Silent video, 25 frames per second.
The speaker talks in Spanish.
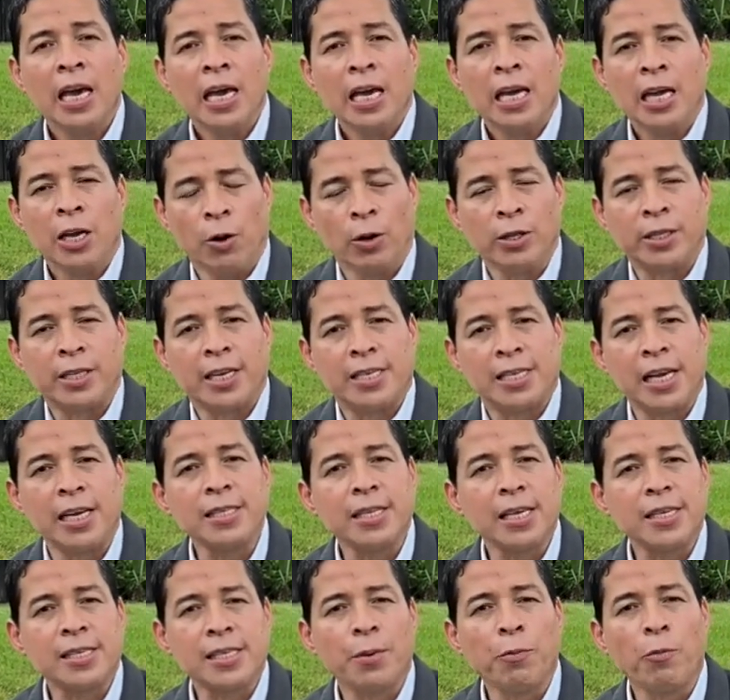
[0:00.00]
Y lo interesante
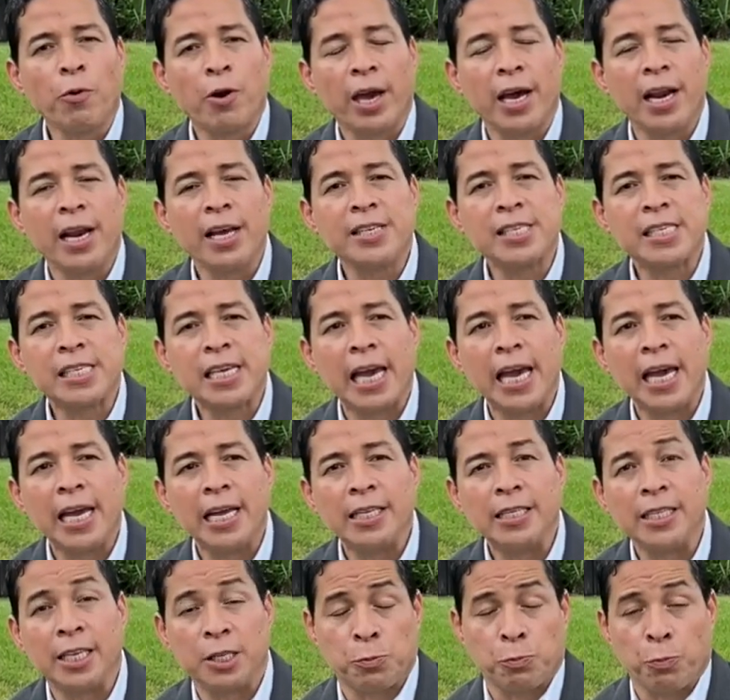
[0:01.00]
de esta mujer es que
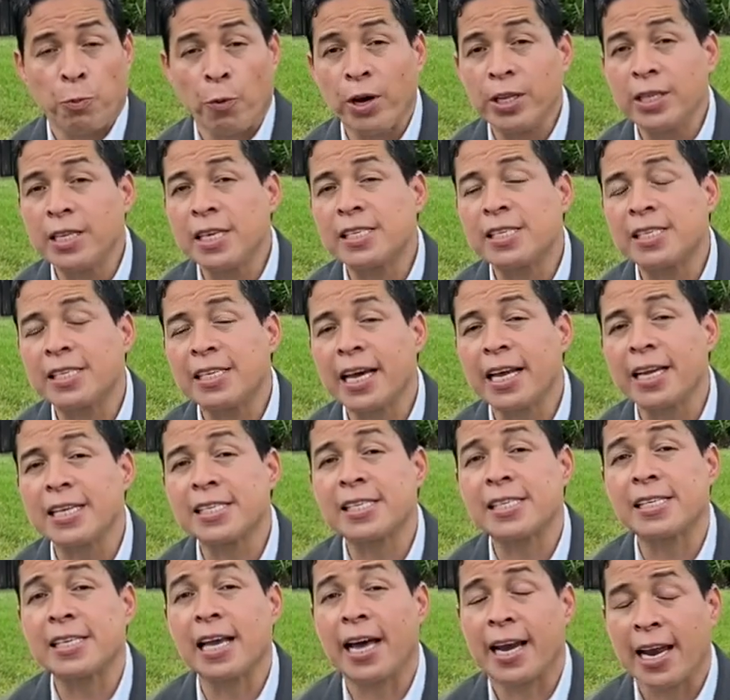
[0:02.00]
después de ser
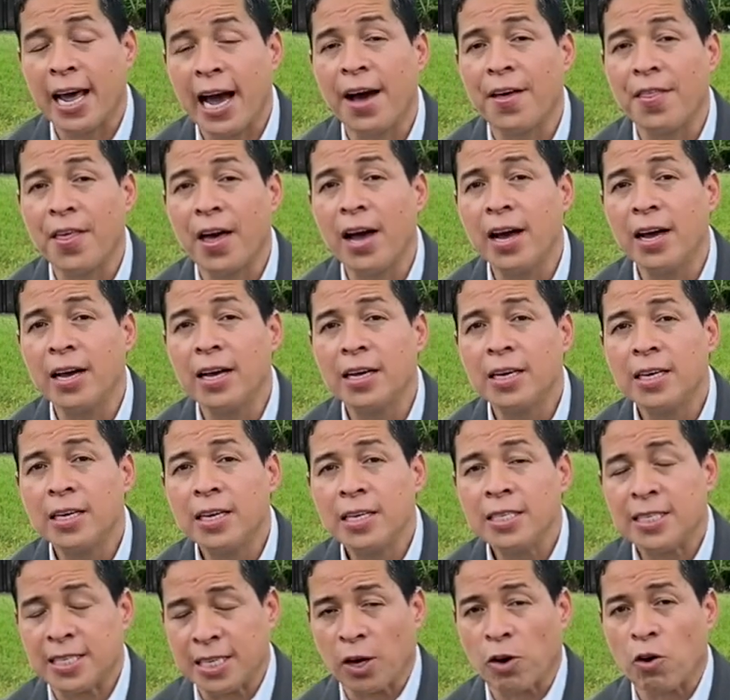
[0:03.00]
sanada,
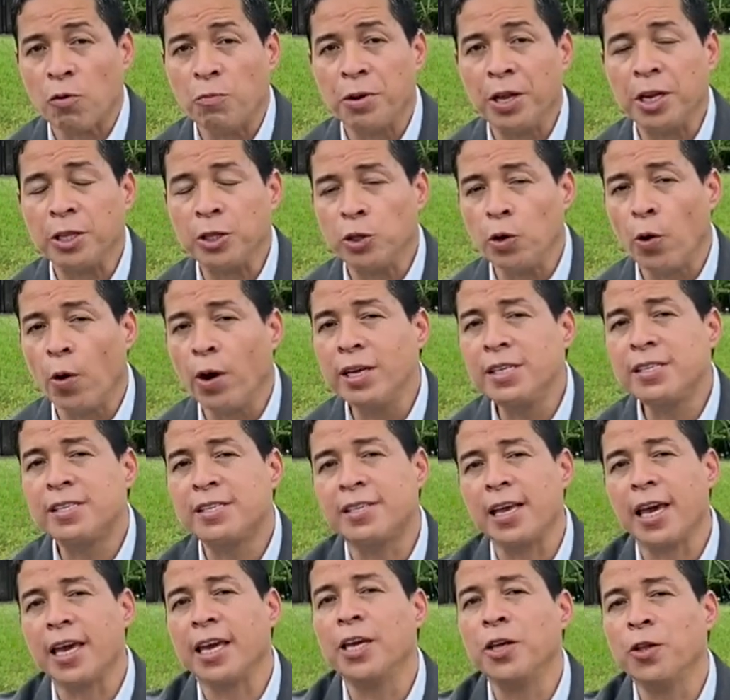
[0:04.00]
se convirtió en
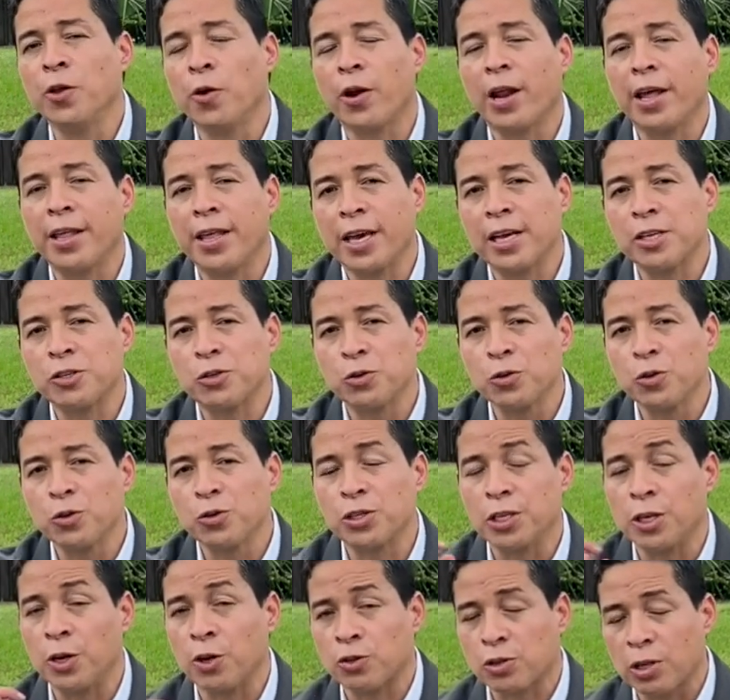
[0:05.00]
seguidora de Jesús
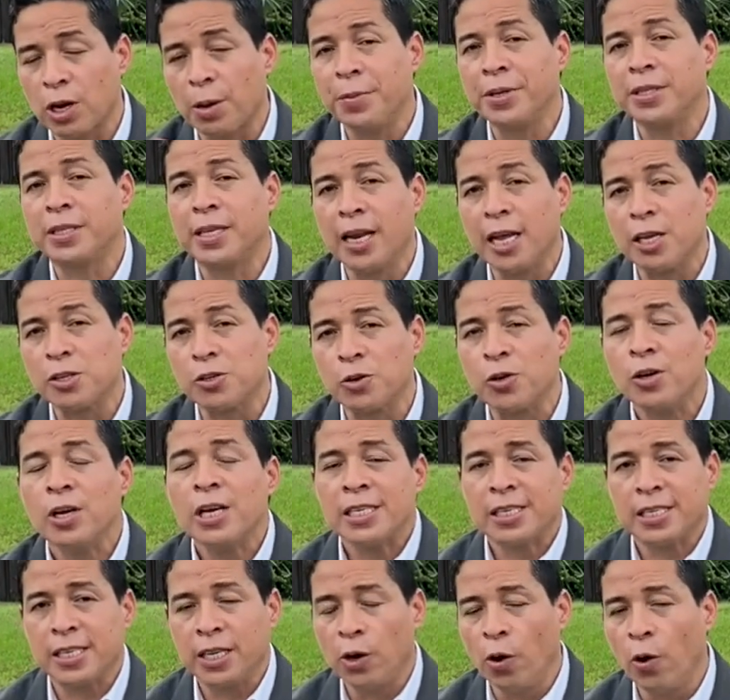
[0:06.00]
y no solamente en eso,
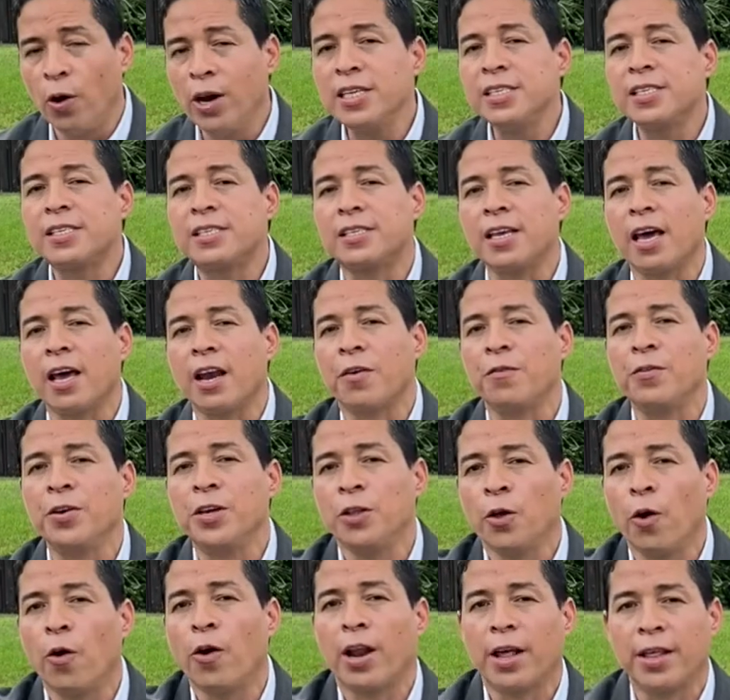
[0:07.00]
sino en
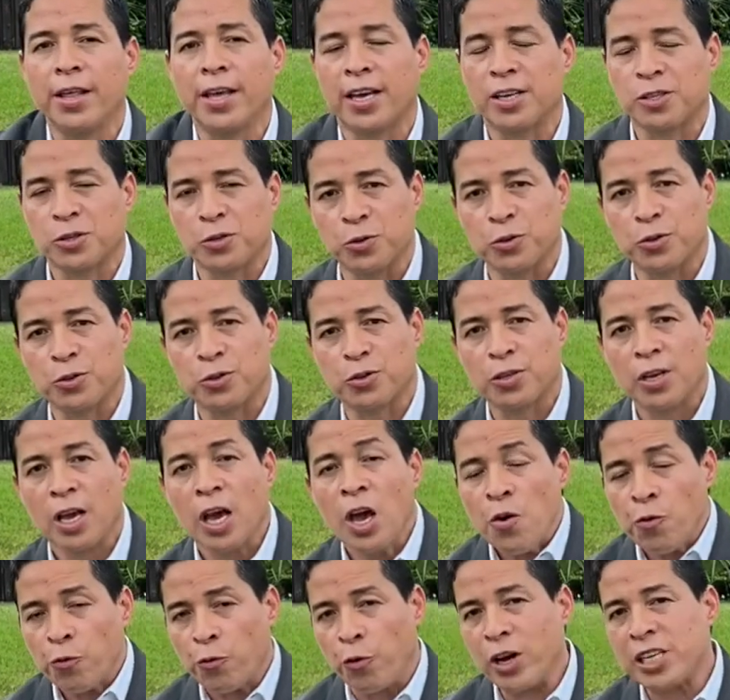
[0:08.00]
servidora de Jesús.
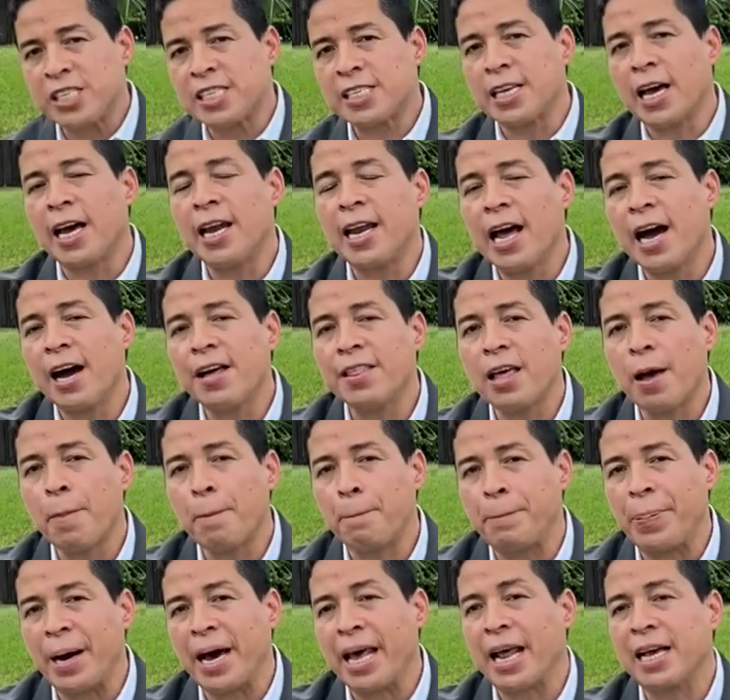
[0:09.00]
Fue sanada
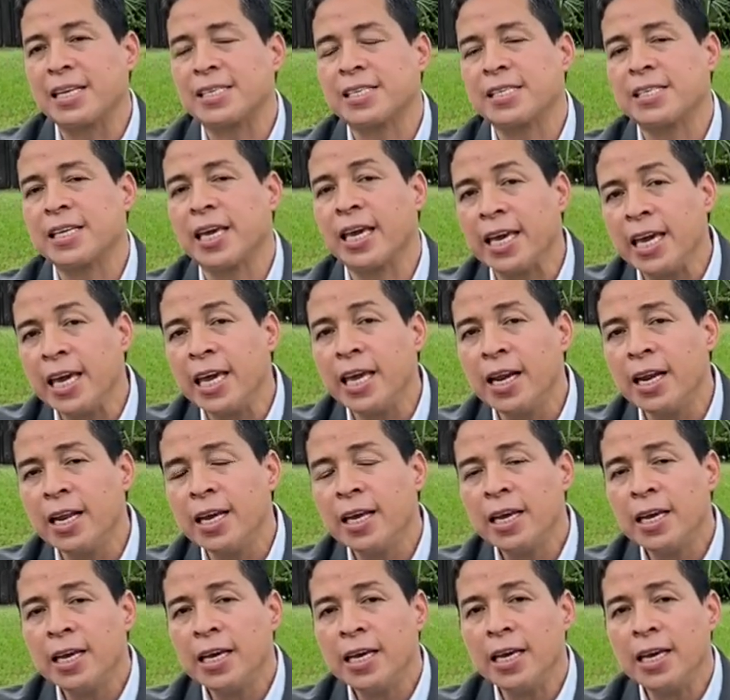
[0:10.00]
para seguir
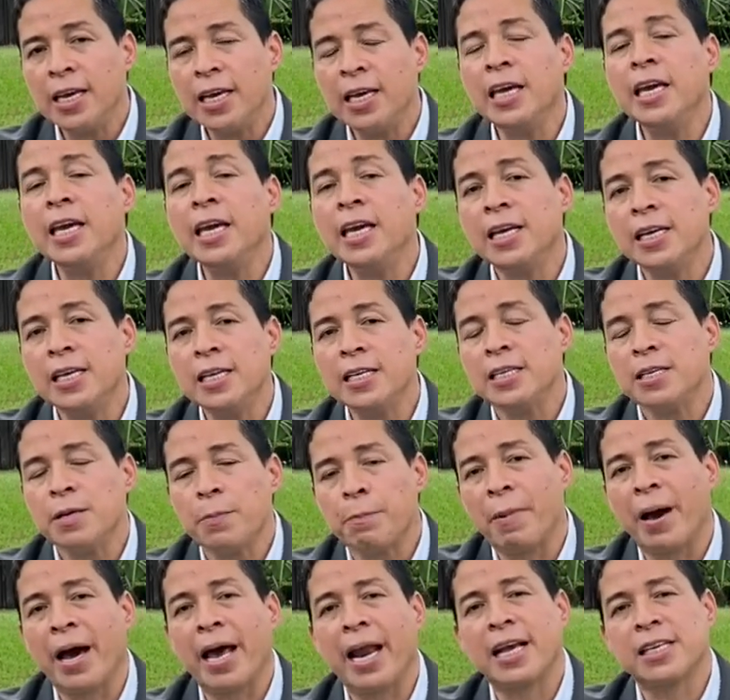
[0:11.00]
y
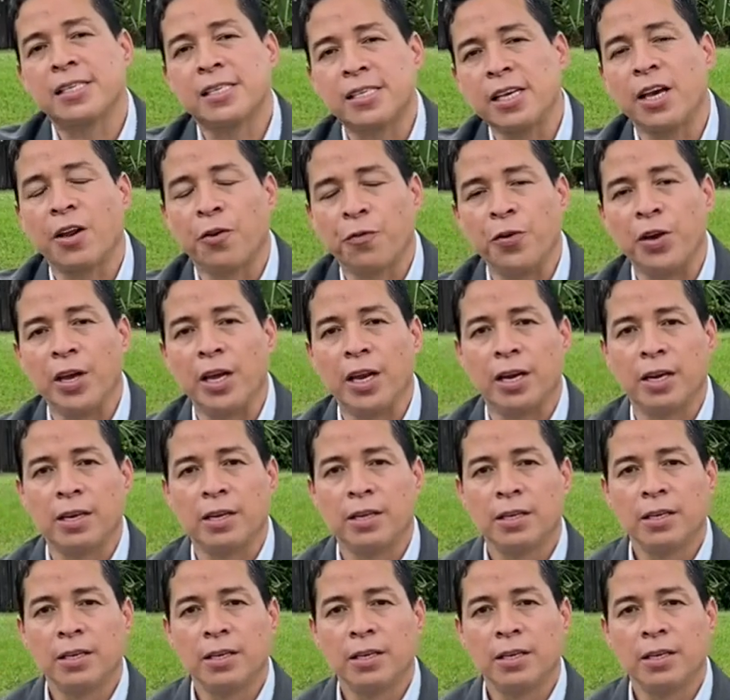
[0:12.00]
para servir.